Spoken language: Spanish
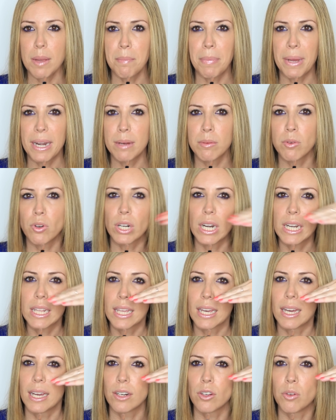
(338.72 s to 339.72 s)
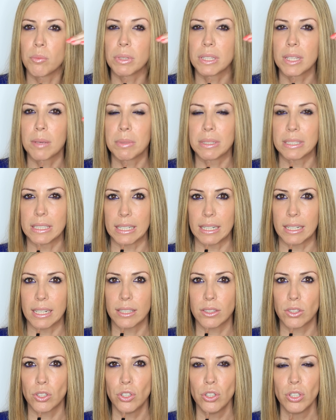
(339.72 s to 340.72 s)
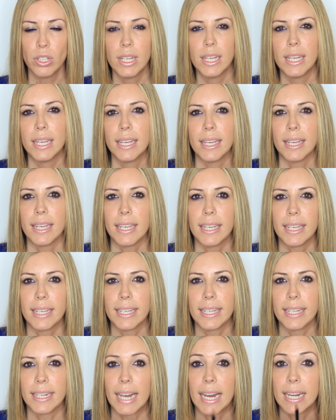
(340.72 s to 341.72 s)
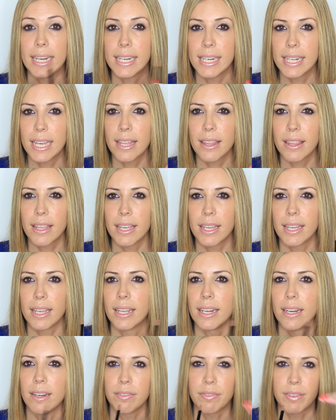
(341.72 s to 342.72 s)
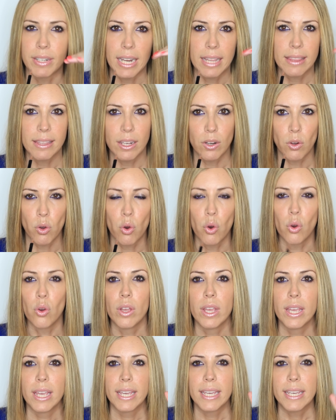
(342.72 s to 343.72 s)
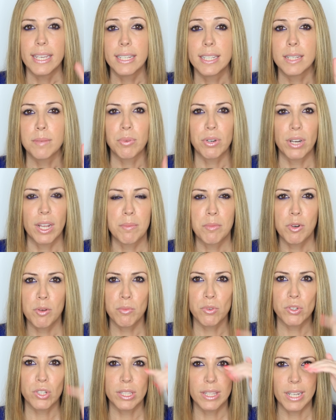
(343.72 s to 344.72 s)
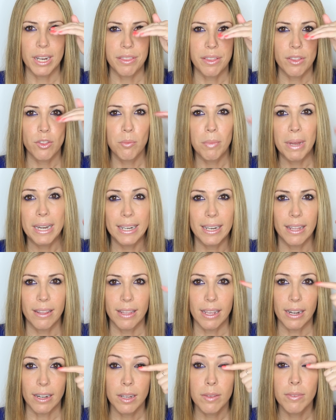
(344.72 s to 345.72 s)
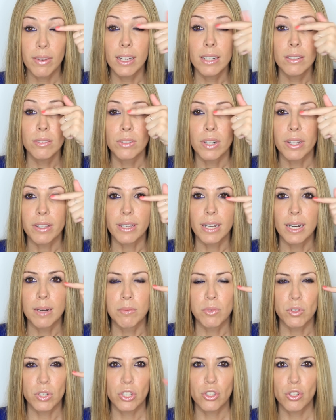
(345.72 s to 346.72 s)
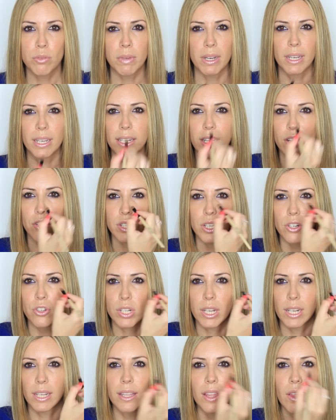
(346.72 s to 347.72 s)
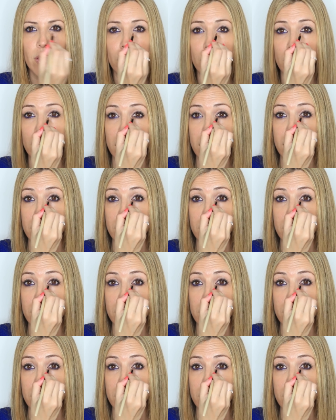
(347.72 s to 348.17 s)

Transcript: para borrar y dejar completamente recto eh, la línea del final del ojo. Y si por ejemplo hemos trazado mal la de arriba, una vez que la hemos hecho, imaginaos que nos ha quedado,